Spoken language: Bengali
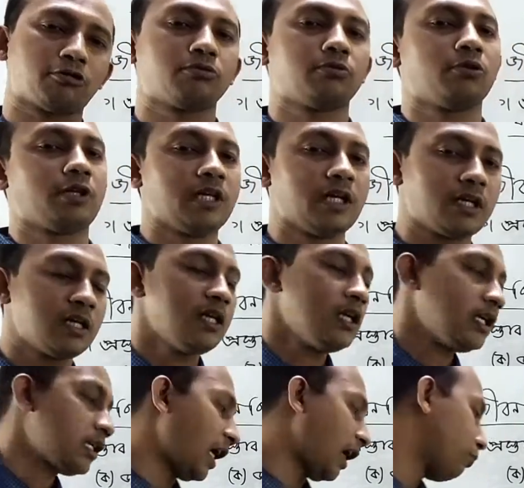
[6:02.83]
তথ্য দরকার
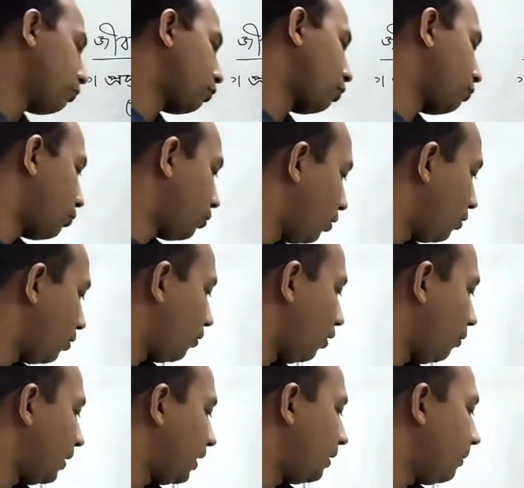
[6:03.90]
সে আরও তথ্য সংগ্রহ
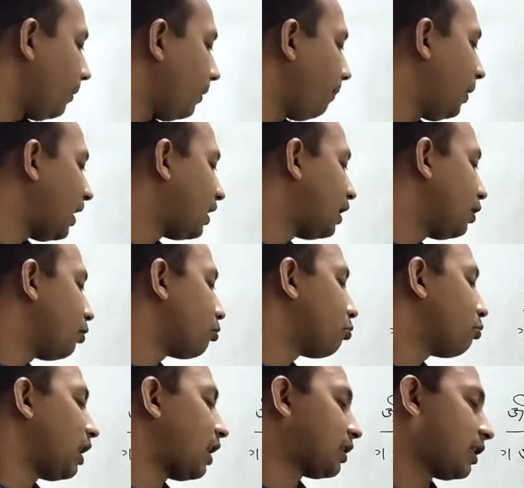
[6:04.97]
করবে কিভাবে ব্যক্তিগত
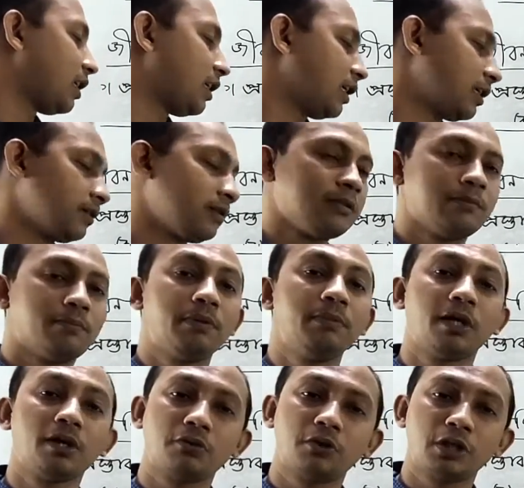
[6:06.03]
ডাক্তারের
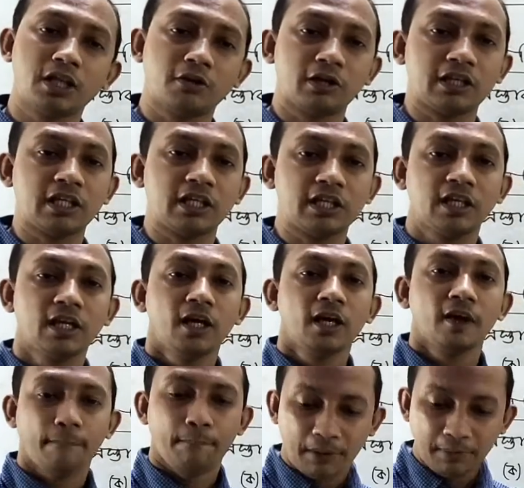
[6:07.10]
বিমা গ্রহিতার অর্থাৎ
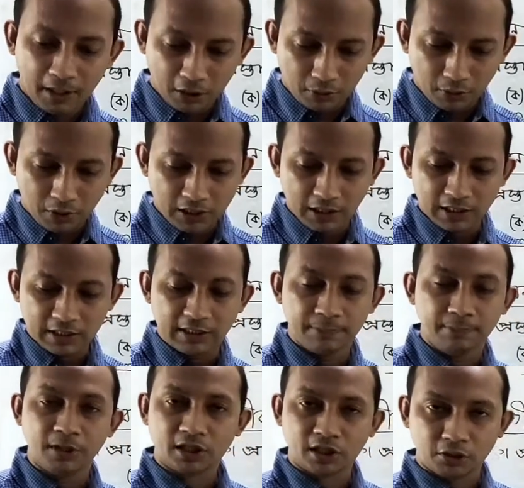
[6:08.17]
বিমা গ্রহিতার যে
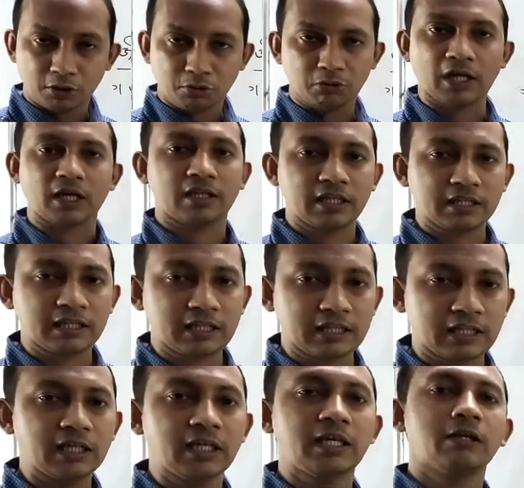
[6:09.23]
ব্যক্তিগত ডাক্তার
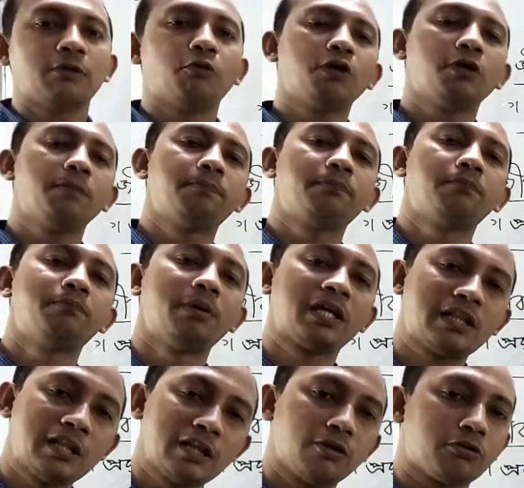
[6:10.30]
থাকে ওই
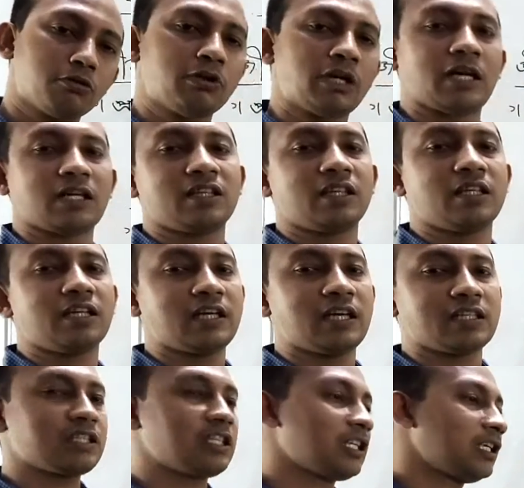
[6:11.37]
ব্যক্তিগত ডাক্তারের
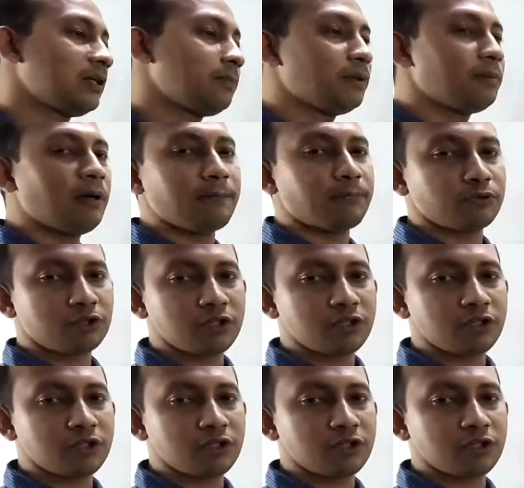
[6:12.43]
কাছ থেকে বিমা